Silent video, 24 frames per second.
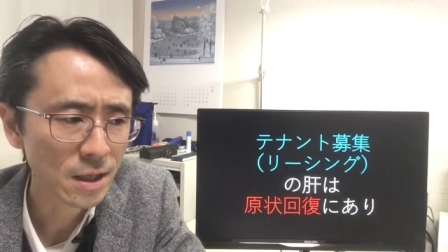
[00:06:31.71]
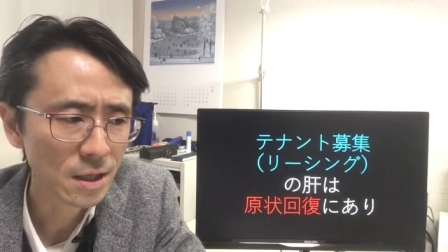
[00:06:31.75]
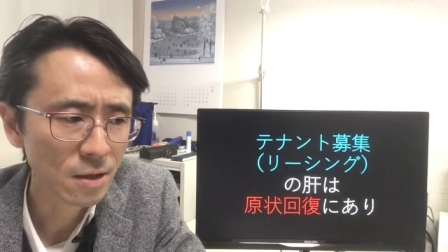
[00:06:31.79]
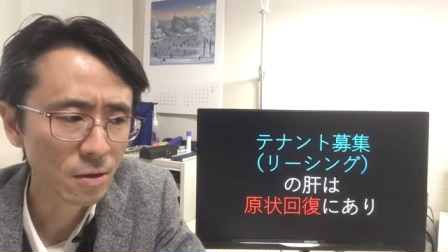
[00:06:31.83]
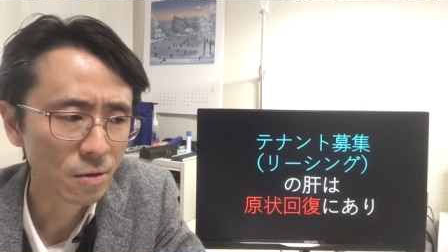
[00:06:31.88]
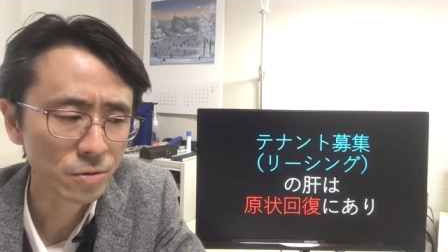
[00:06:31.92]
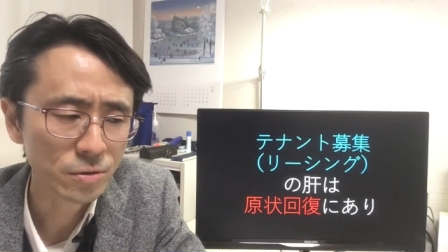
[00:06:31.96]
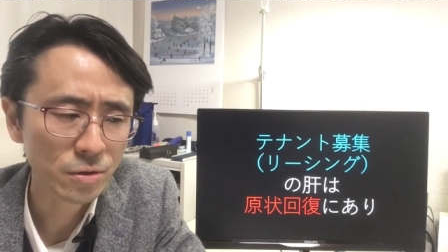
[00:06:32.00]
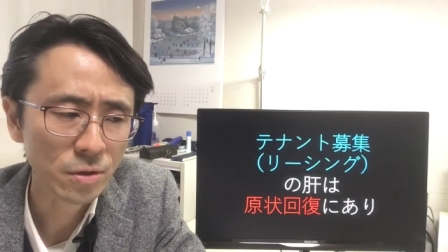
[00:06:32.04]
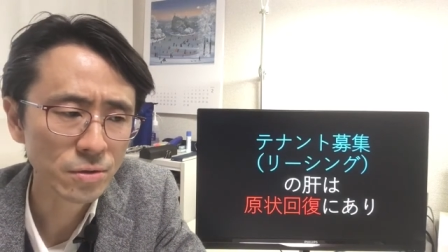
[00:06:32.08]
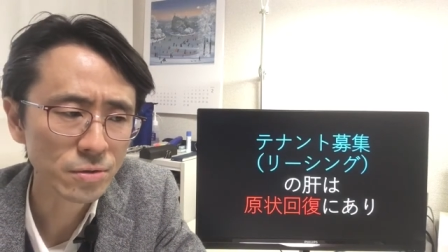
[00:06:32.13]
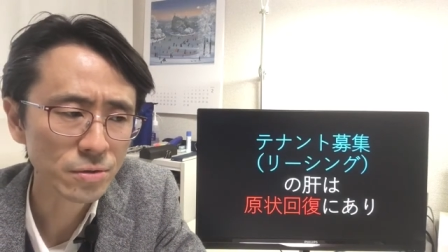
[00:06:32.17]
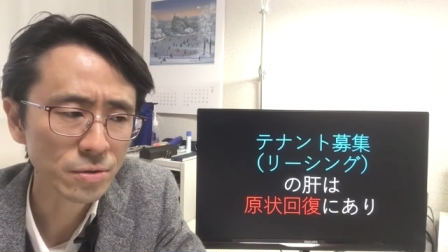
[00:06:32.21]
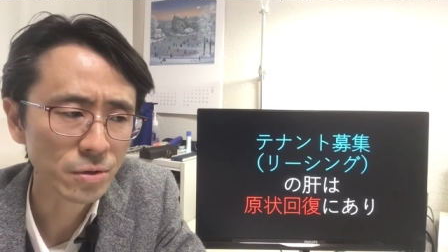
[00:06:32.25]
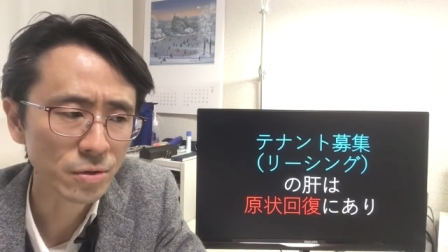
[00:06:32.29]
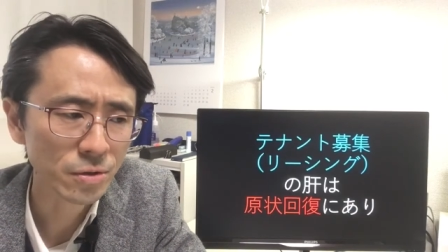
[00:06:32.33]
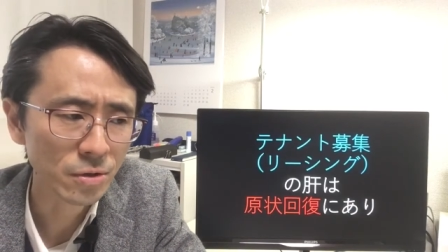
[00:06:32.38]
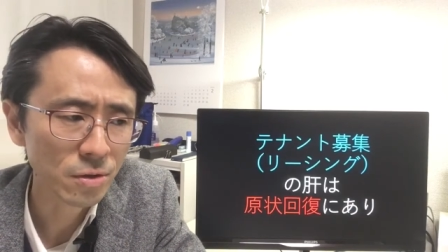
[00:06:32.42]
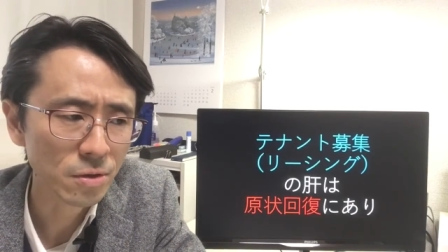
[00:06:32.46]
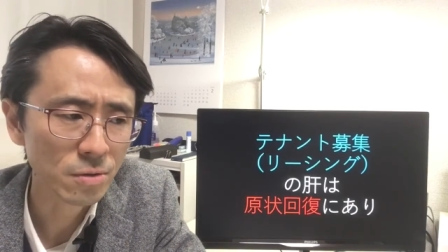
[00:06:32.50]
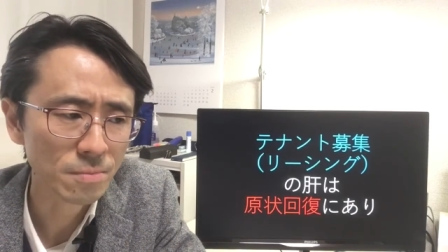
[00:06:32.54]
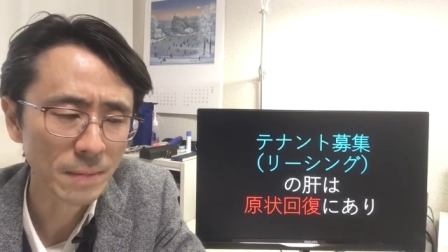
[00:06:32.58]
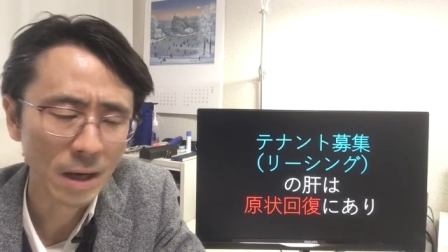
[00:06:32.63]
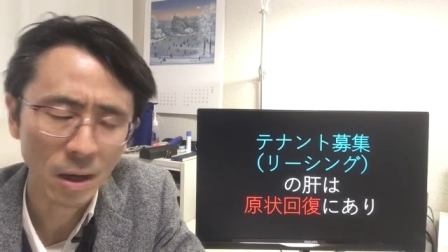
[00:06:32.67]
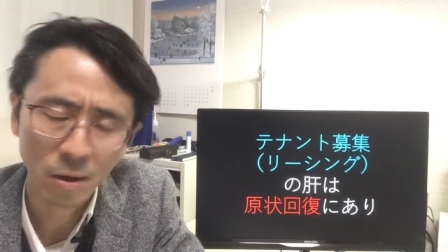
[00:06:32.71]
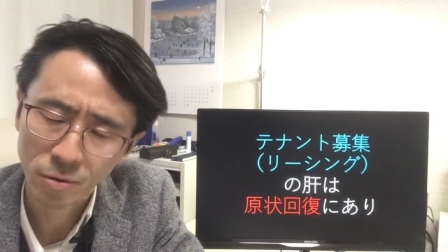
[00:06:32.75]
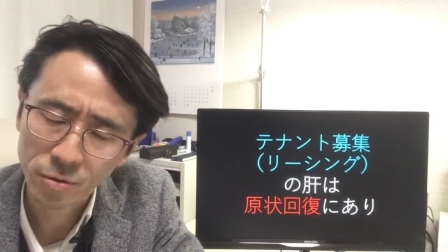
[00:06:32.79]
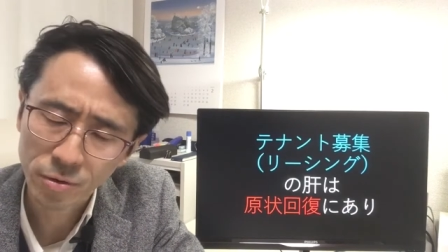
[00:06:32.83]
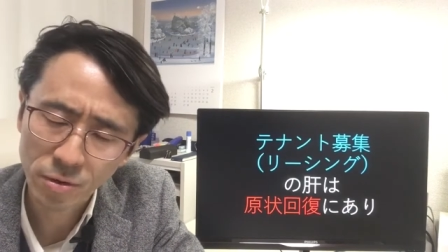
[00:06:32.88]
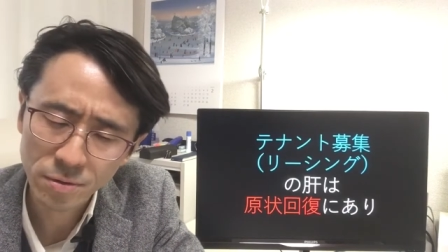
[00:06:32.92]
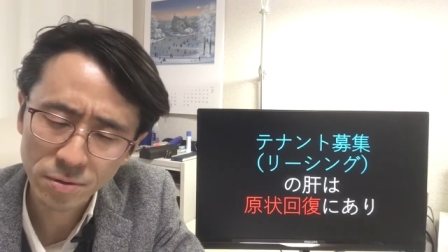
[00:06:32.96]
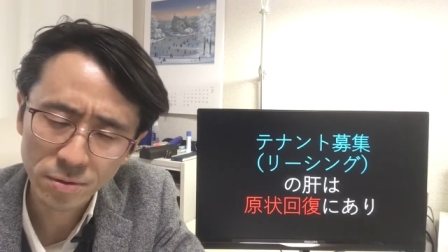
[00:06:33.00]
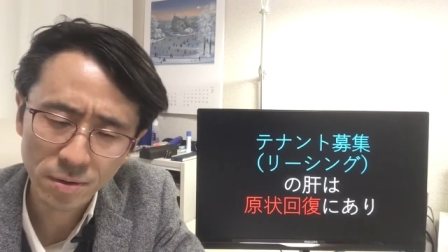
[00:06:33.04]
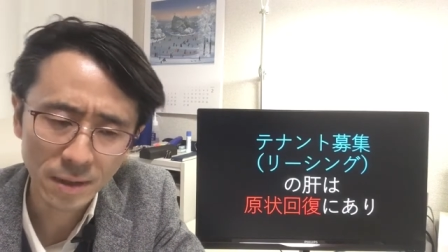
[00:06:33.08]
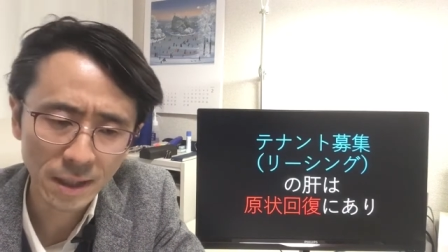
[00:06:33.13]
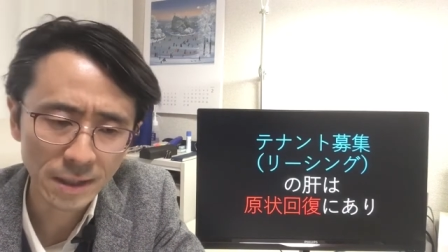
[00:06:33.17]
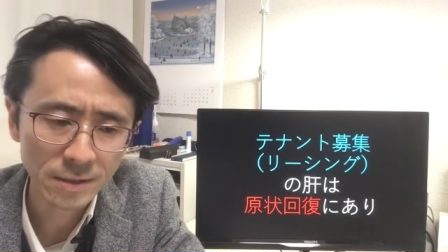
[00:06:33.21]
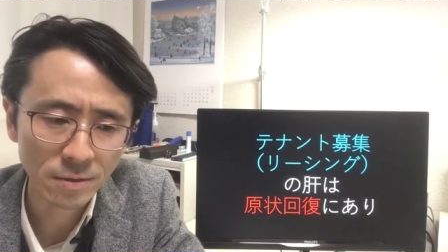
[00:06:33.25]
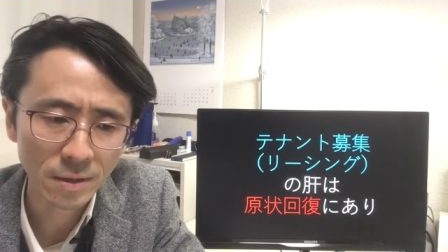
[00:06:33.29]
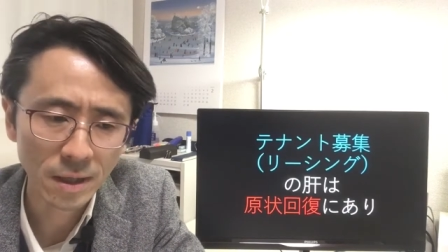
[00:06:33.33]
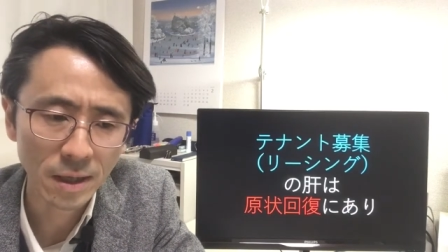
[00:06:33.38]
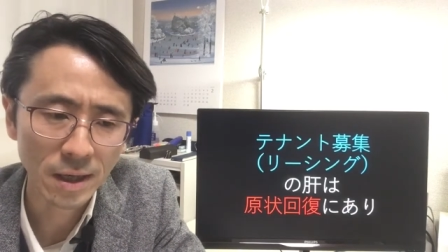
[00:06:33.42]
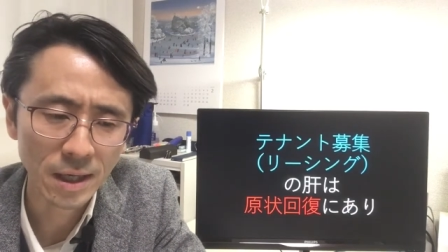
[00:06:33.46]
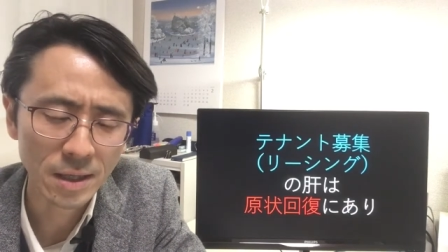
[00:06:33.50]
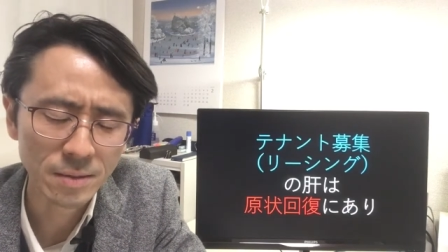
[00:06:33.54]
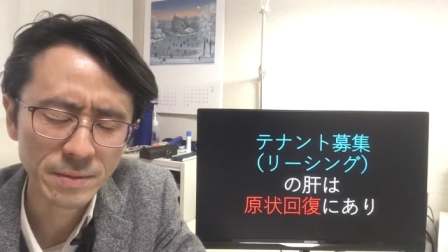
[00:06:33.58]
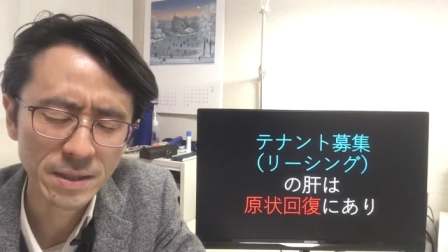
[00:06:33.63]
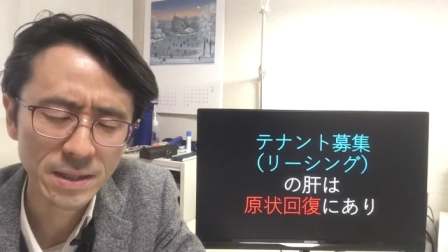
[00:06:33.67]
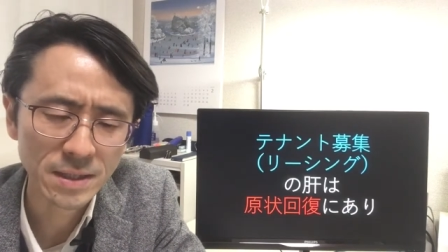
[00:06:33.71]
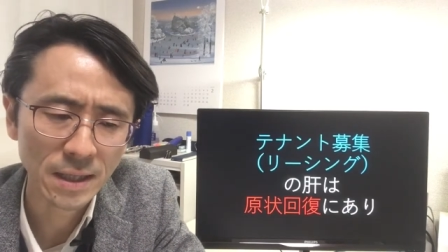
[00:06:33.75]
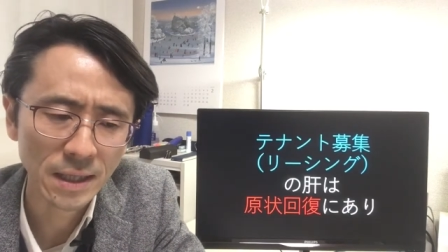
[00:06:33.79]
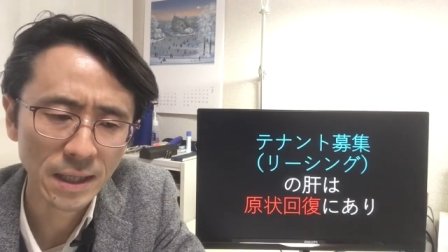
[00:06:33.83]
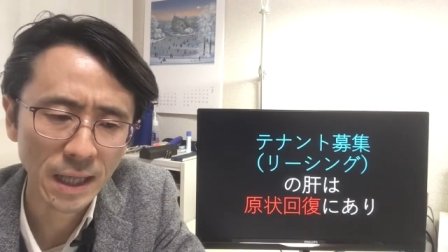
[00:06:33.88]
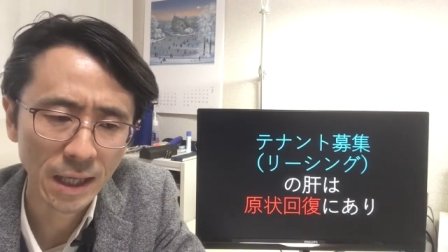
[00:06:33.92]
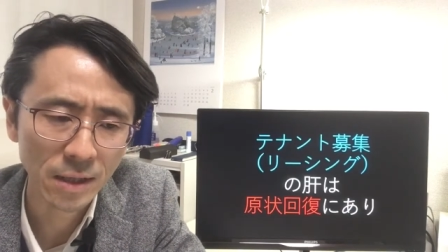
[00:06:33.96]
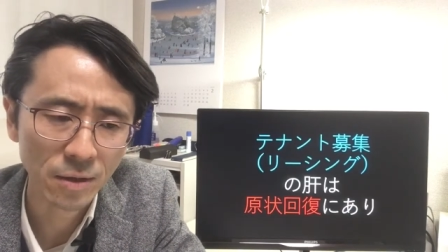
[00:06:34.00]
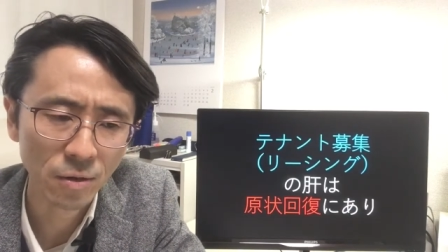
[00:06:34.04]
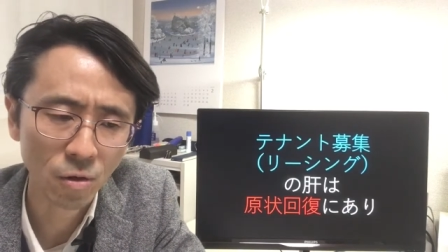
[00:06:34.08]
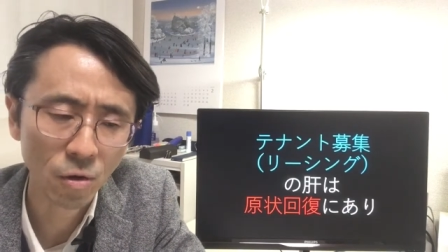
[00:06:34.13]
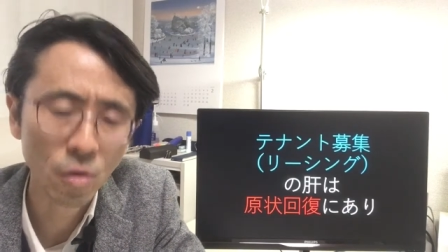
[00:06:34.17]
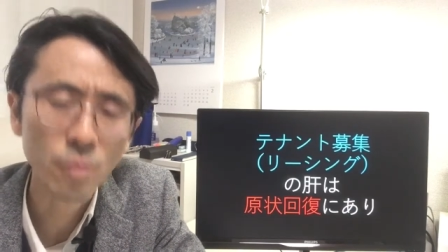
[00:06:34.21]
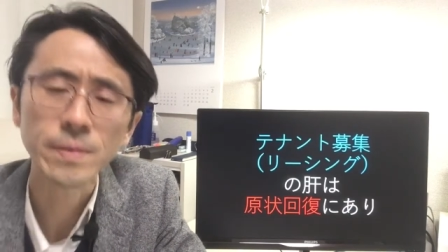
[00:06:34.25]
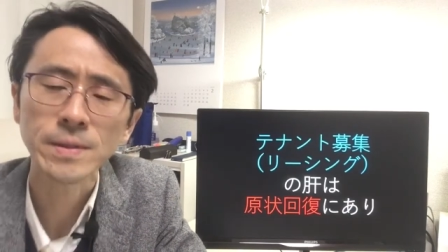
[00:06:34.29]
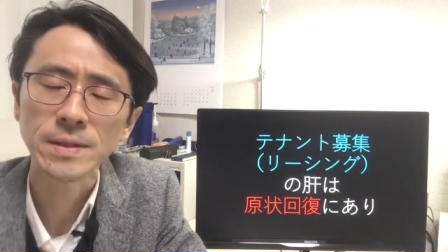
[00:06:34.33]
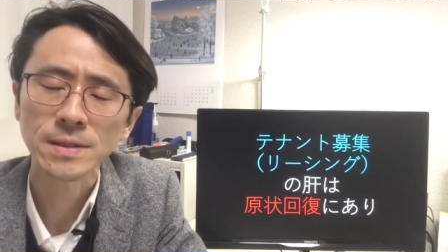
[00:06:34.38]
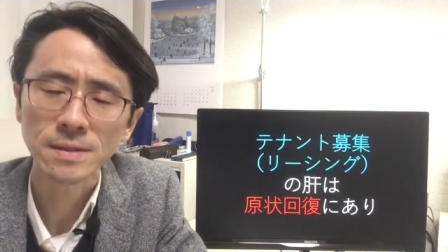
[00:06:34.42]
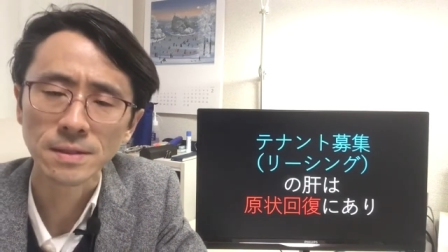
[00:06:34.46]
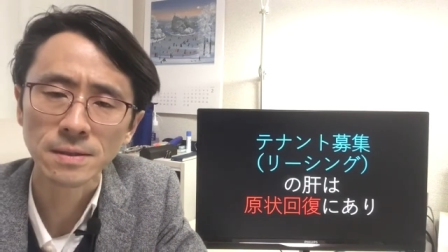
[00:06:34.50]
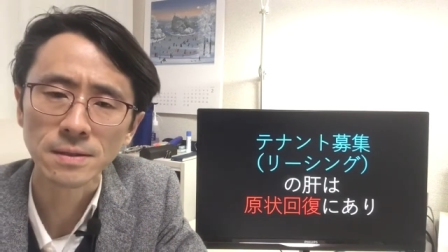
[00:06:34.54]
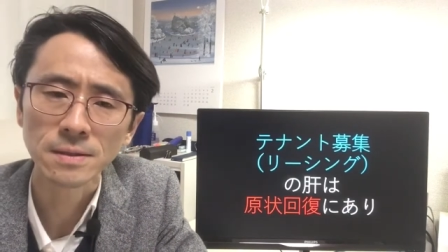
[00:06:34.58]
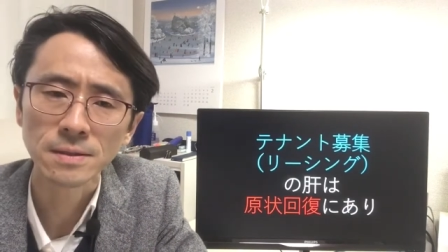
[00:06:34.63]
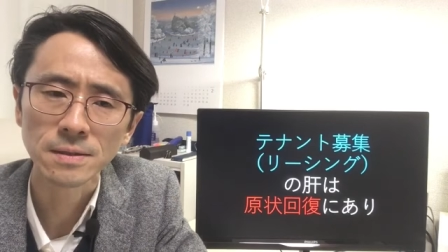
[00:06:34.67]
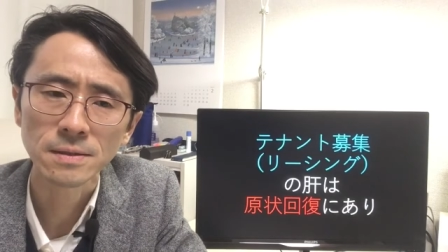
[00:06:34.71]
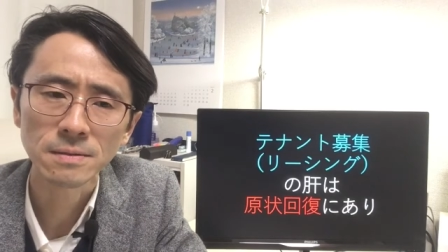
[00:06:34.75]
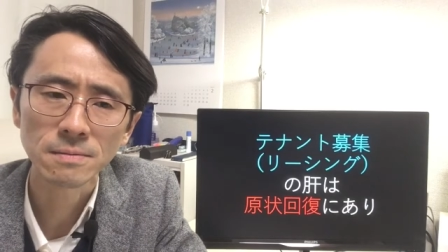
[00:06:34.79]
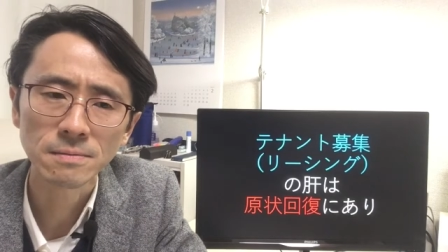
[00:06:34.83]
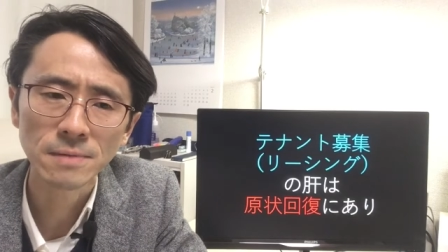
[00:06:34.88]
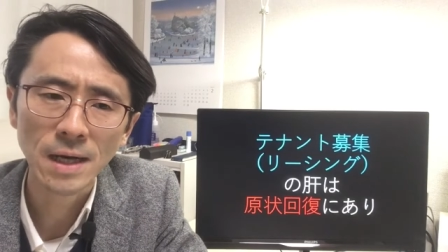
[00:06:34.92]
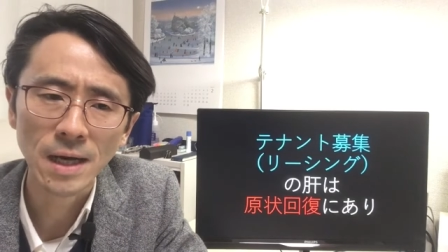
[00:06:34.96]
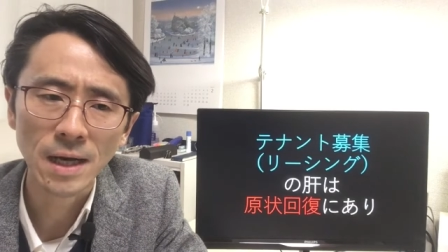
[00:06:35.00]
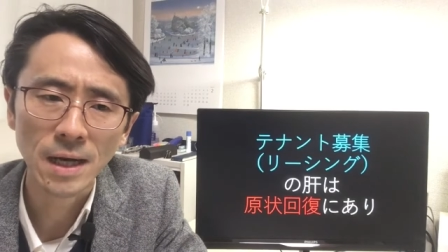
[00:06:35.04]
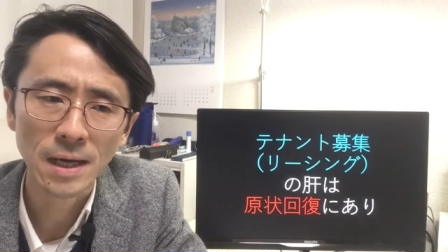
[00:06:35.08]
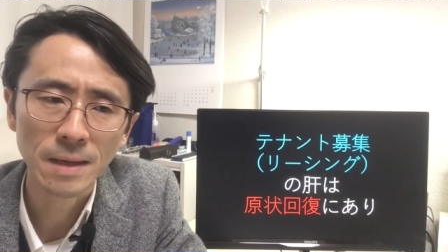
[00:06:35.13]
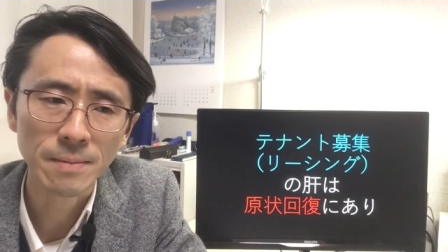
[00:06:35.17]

ほとんどの、まあ、ほとんどかどうか分かりませんけどあのオフィスは、